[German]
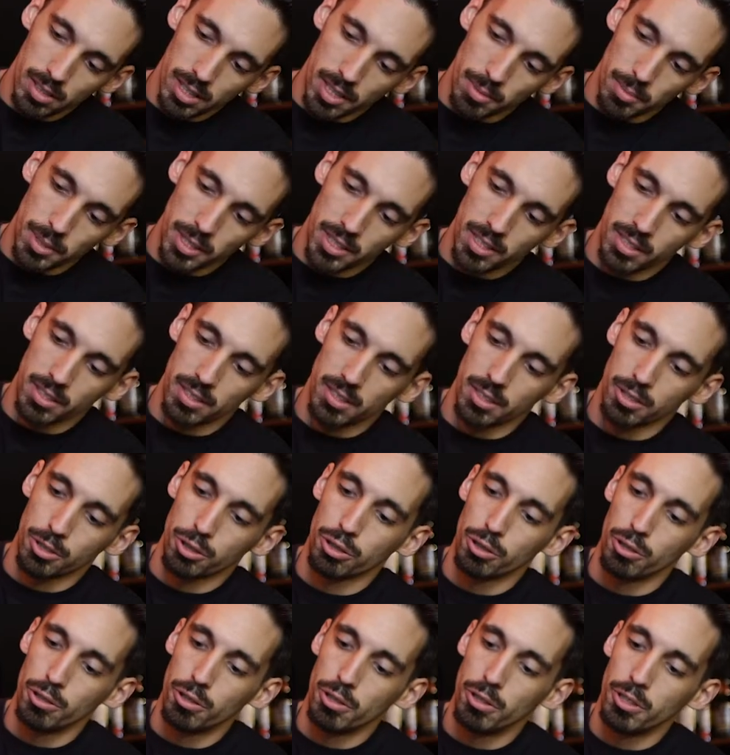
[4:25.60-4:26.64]
Damit sich das
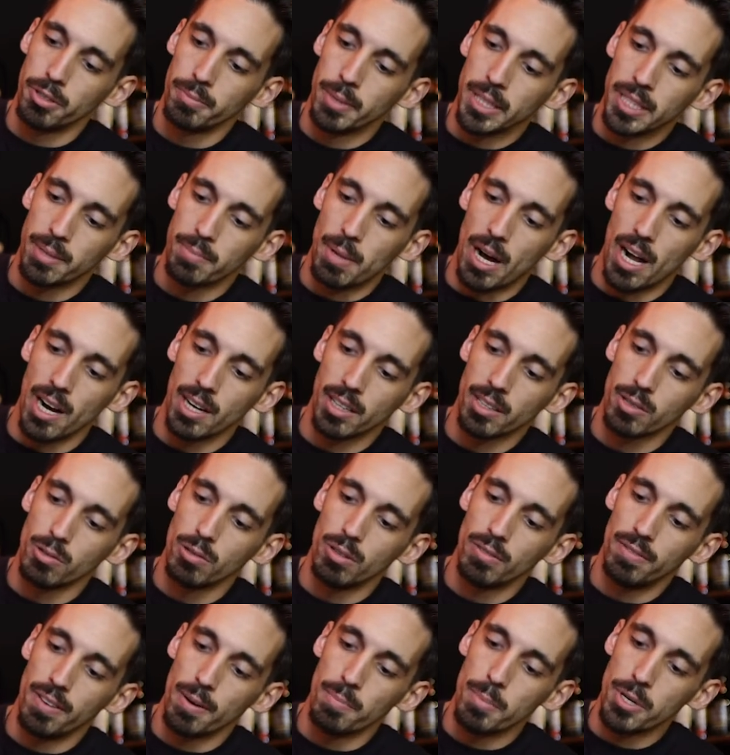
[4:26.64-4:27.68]
schön mit dem
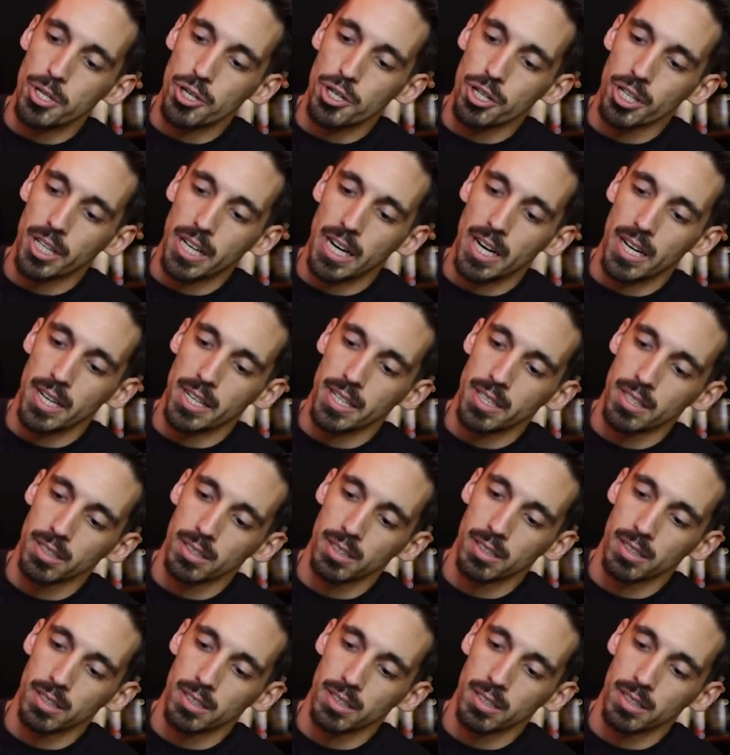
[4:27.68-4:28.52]
Alkohol vermischen kann.